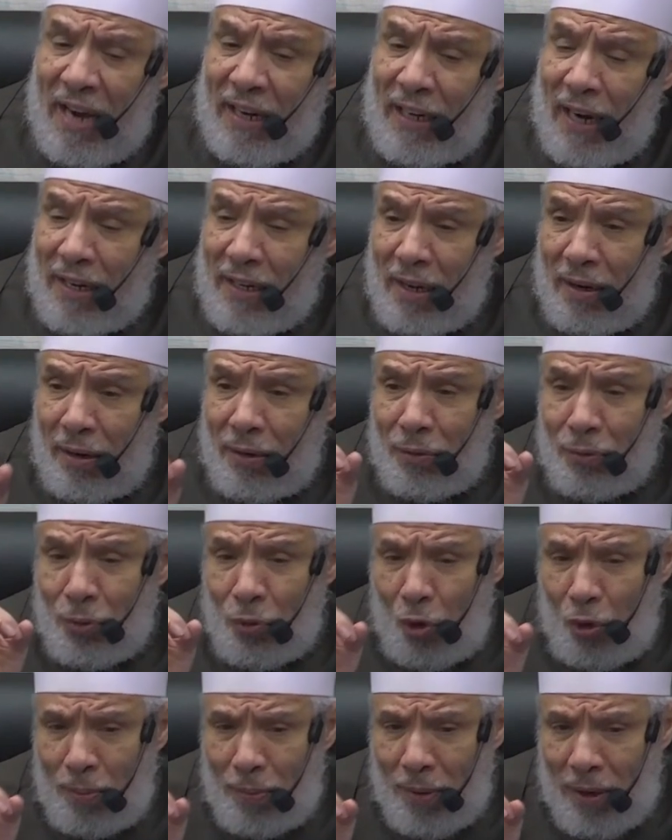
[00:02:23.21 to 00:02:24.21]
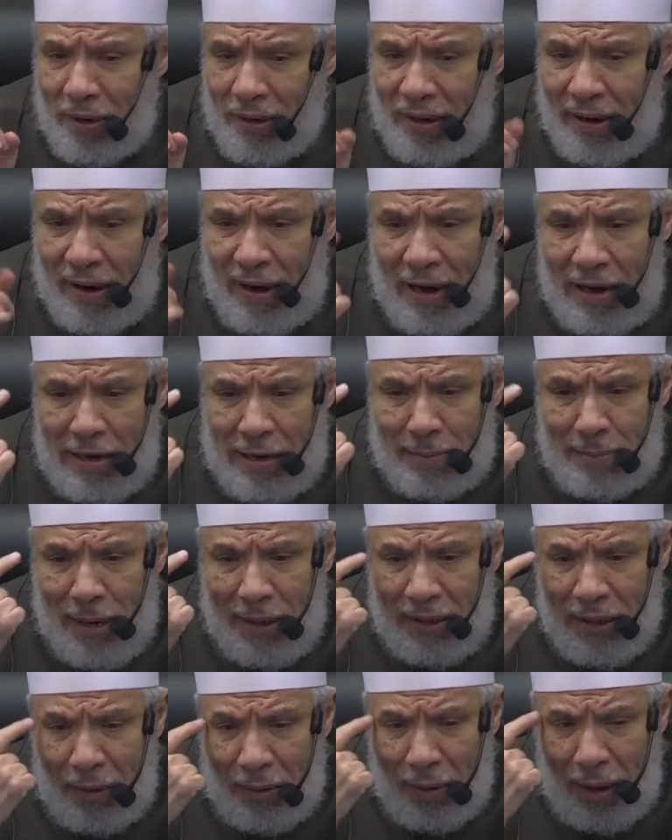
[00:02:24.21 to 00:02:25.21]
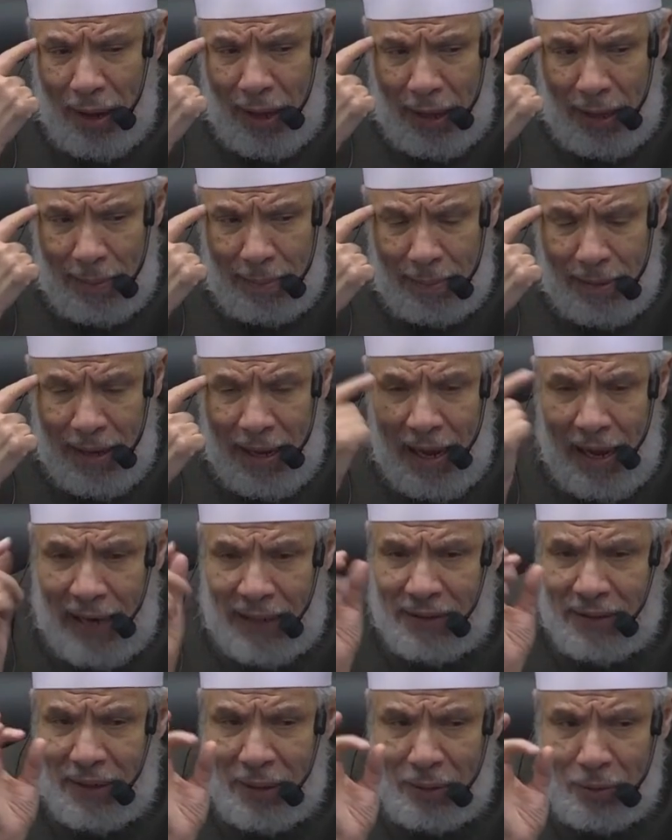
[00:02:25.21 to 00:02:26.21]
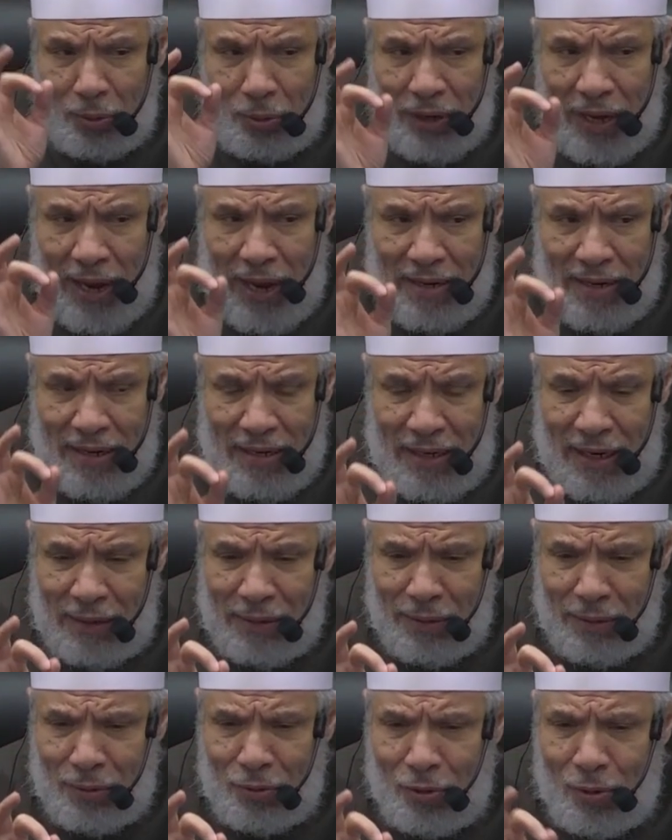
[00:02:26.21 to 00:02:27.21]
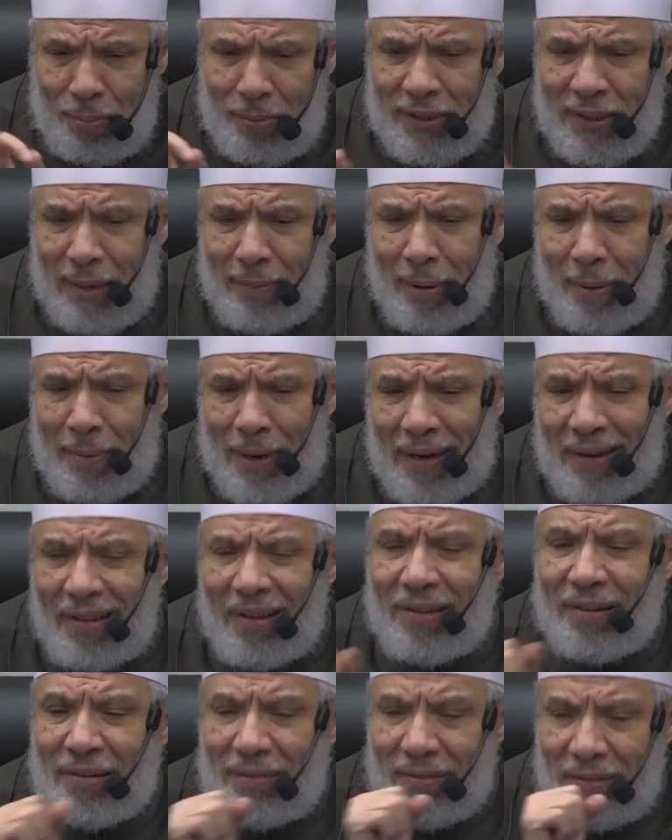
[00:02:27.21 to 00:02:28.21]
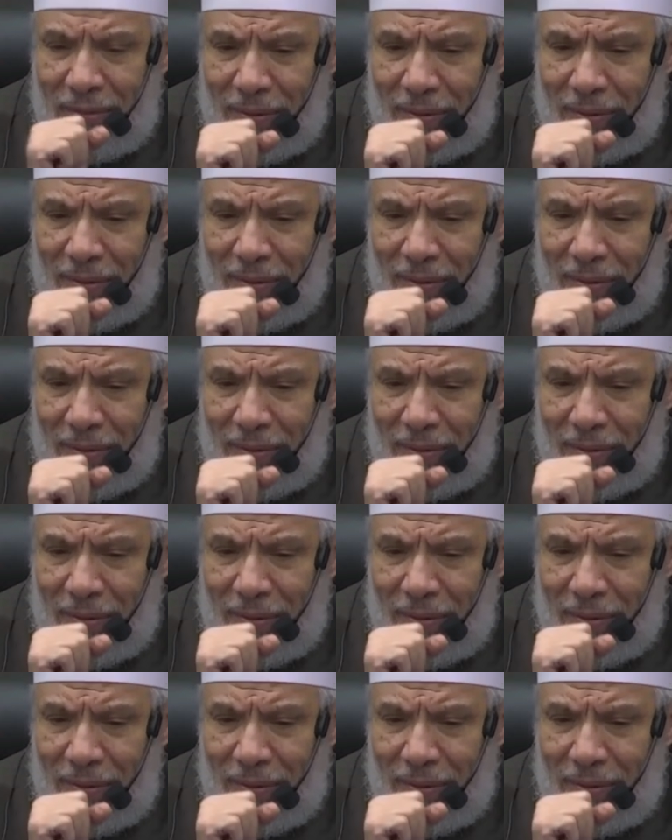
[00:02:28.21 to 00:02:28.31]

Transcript: كان رد عمر لما توهم أن تكون هديته بسبب القرض